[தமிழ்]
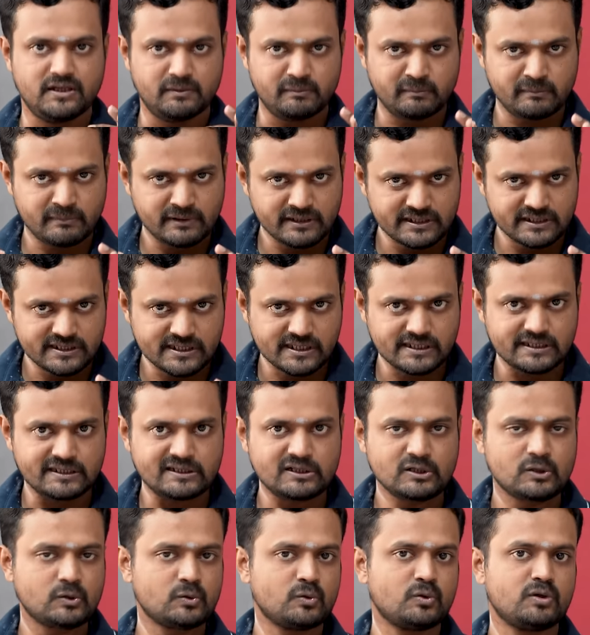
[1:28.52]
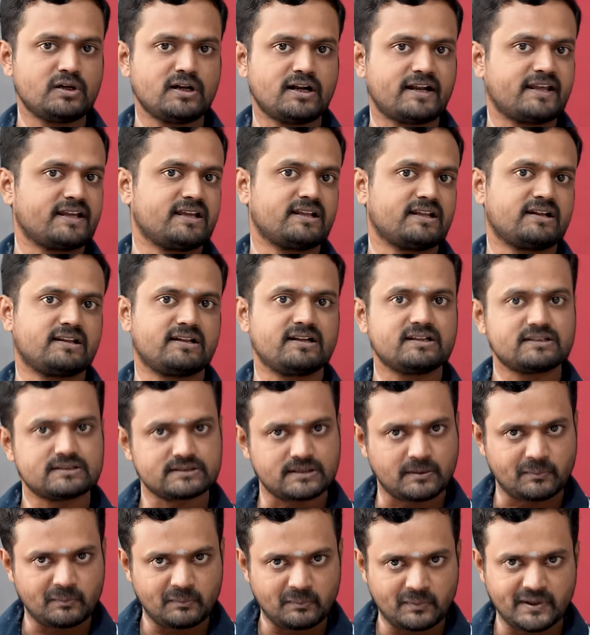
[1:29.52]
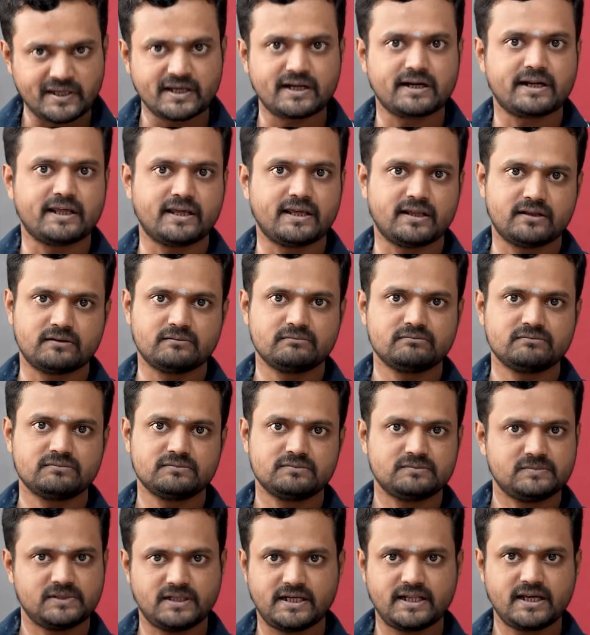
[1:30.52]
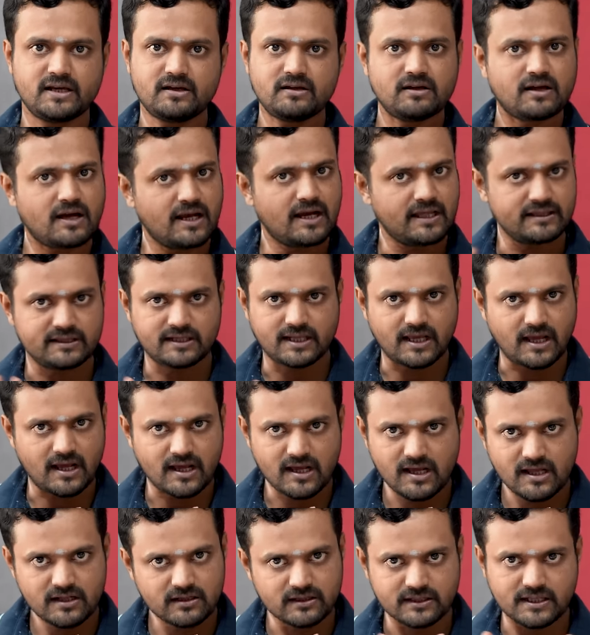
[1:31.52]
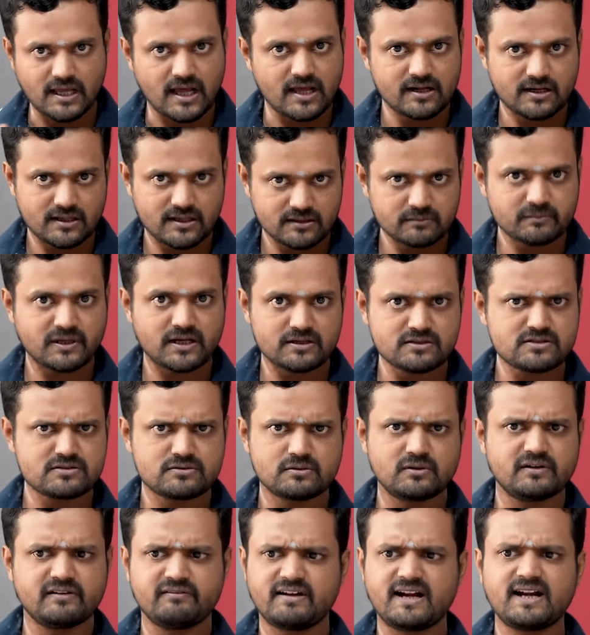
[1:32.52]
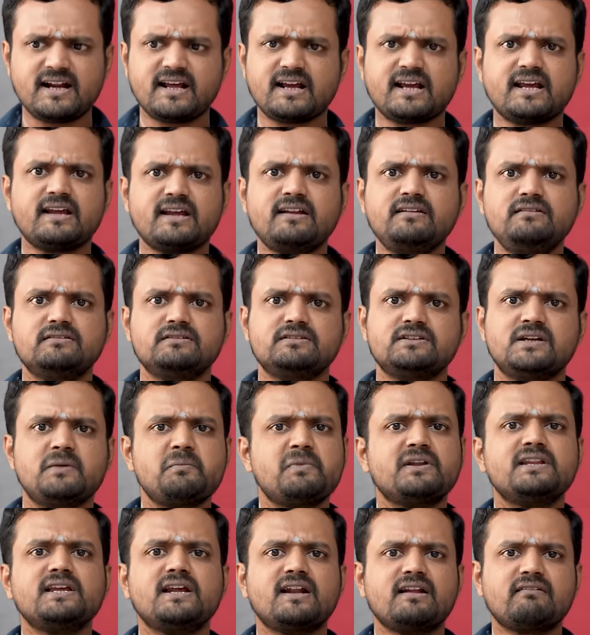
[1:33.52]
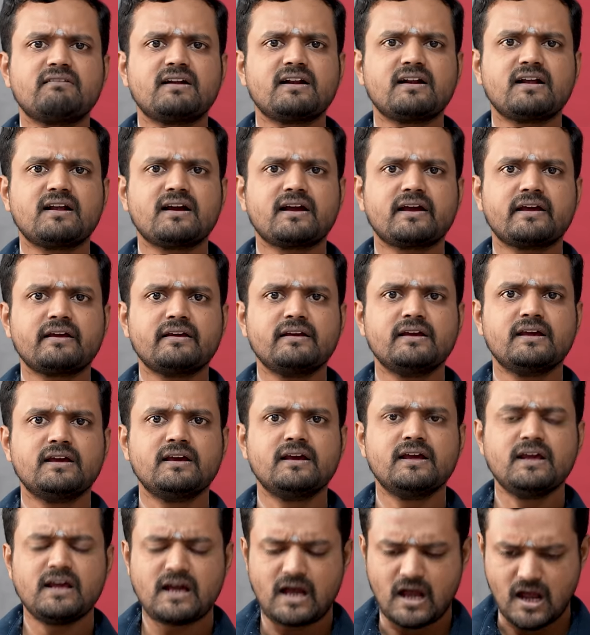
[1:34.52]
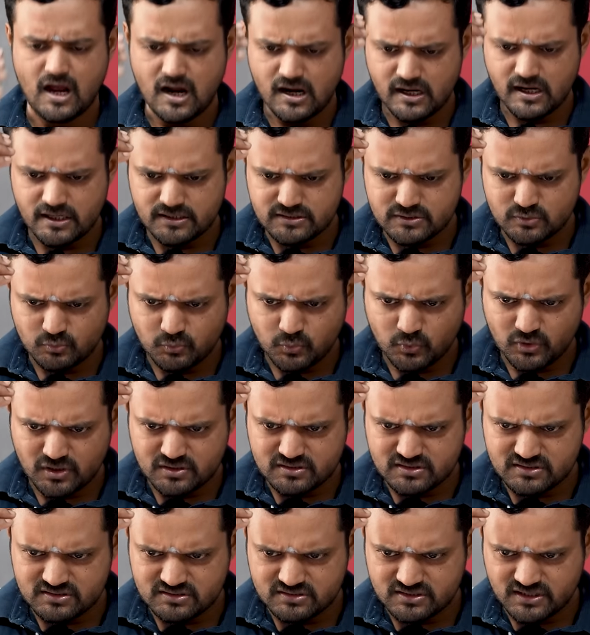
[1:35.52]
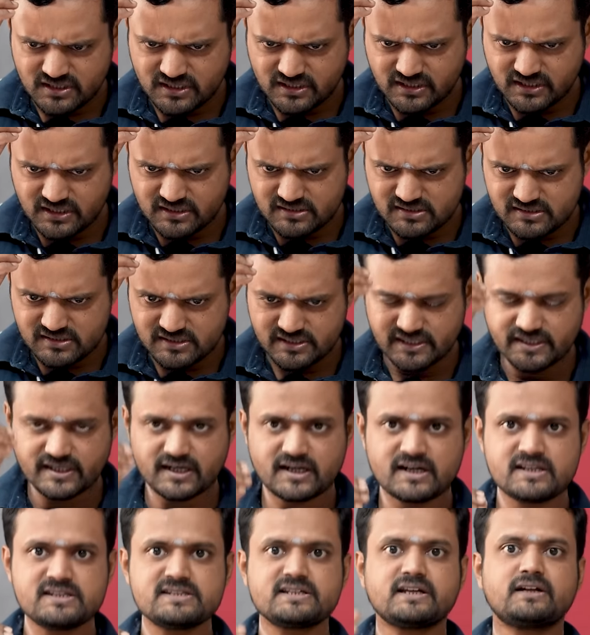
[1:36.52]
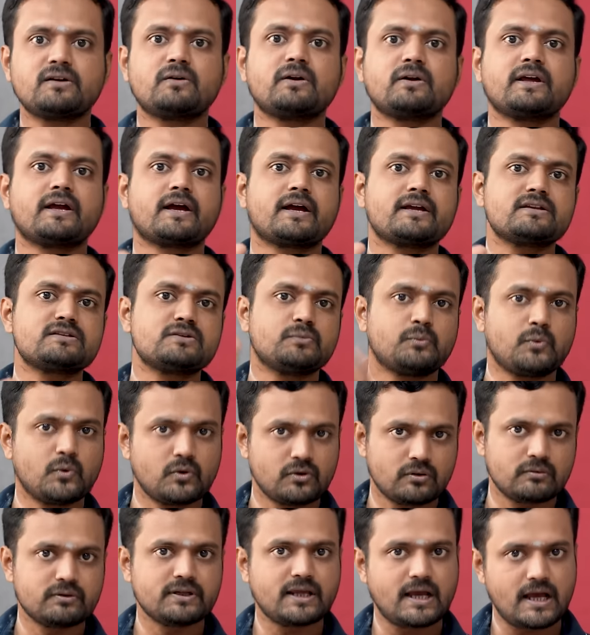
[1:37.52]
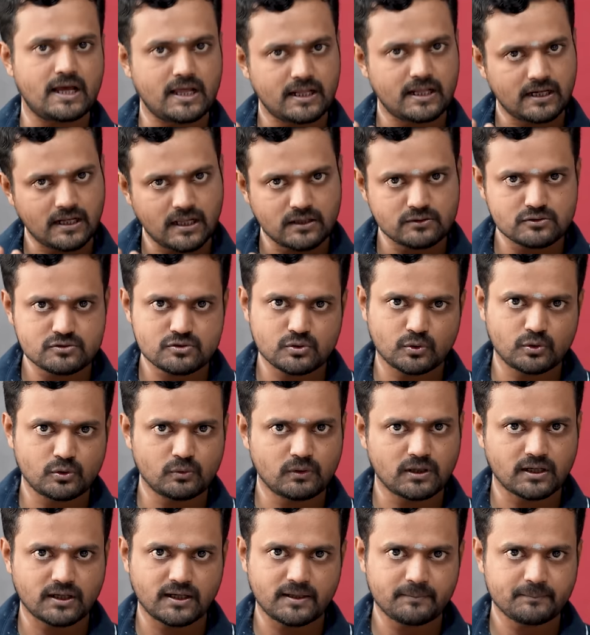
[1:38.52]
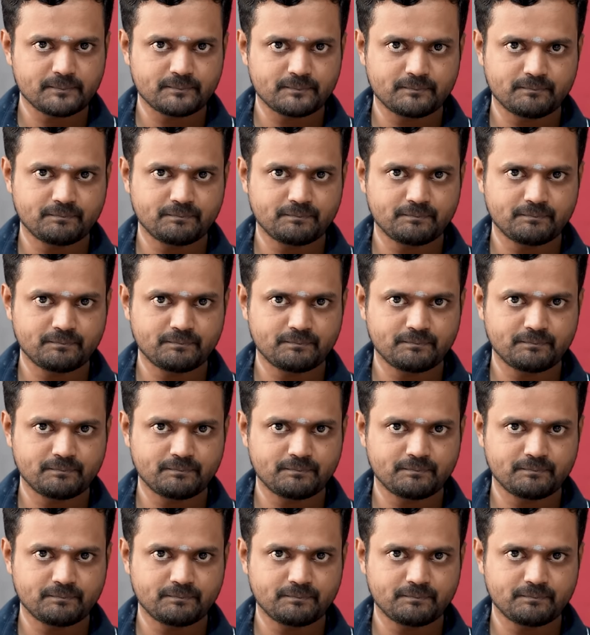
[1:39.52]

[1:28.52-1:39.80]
நிம்மதியாக இருக்கணும்னு நினைக்கிறதுல தப்பே கிடையாது இல்லையா அதை யார் யாராவது மாற்றி சொல்லி வேண்டாங்க நிம்மதியெல்லாம் வேண்டாங்க ஆயுசு பூரா சிக்கி சீரழிஞ்சே என்னுடைய ஆயுசு போட்டு யாராவது சொல்லுவாங்களா